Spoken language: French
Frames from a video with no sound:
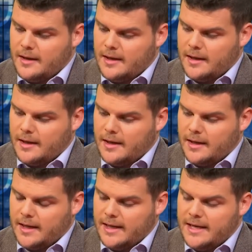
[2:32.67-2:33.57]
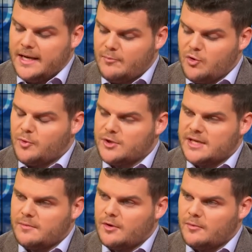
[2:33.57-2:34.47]
Et, il n'est plus
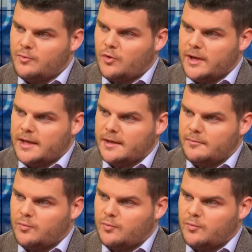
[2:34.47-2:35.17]
possible pour les,